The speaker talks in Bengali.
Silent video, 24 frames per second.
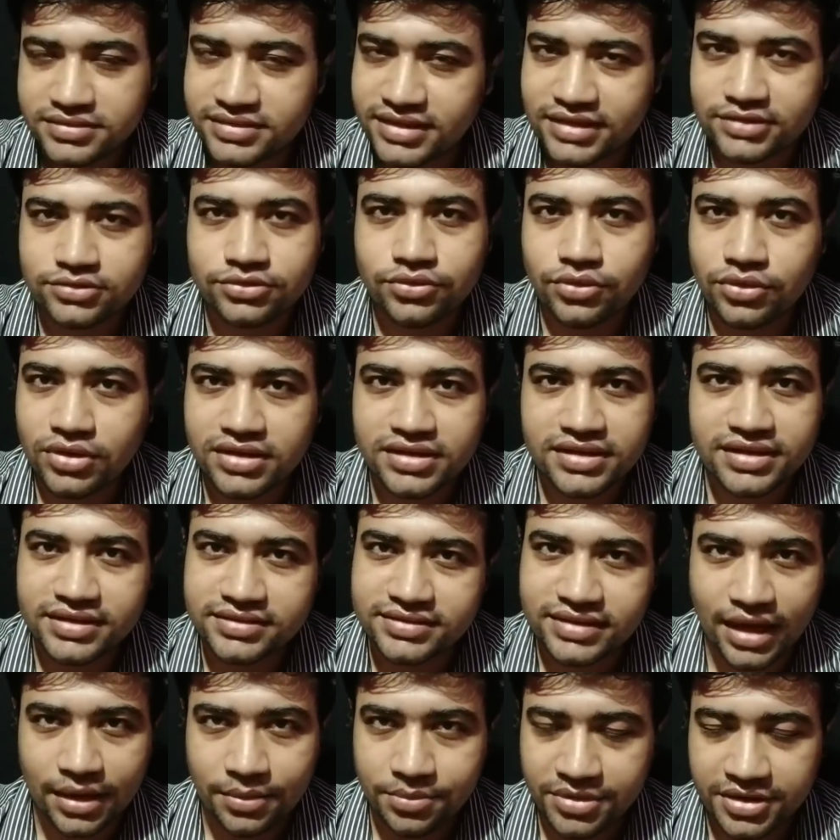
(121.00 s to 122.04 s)
শেষ করে
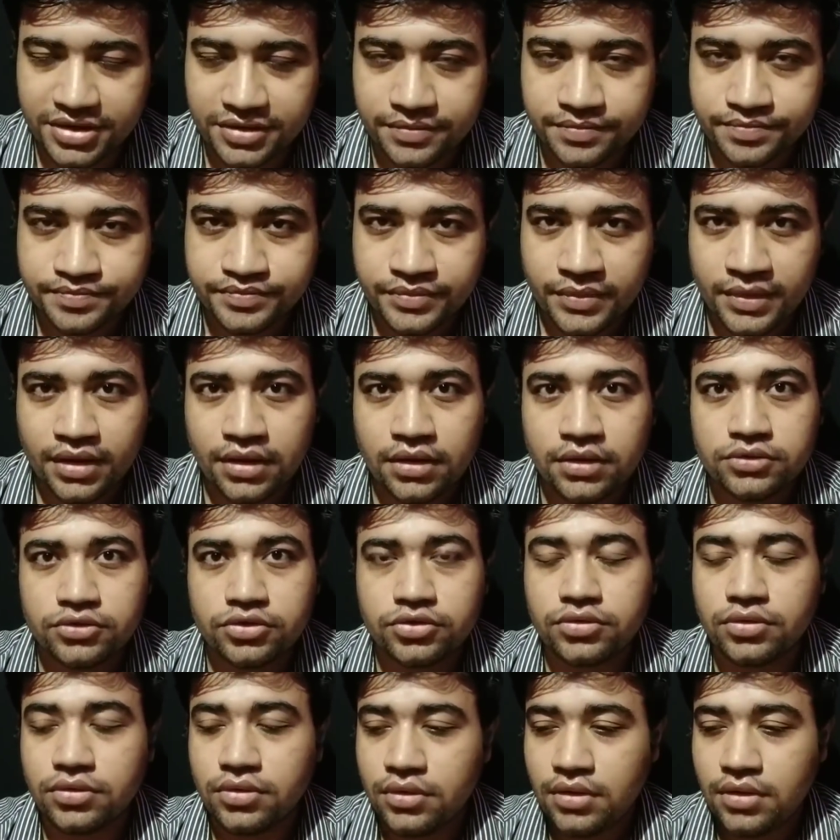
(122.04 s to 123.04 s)
দিয়েছে আবির তো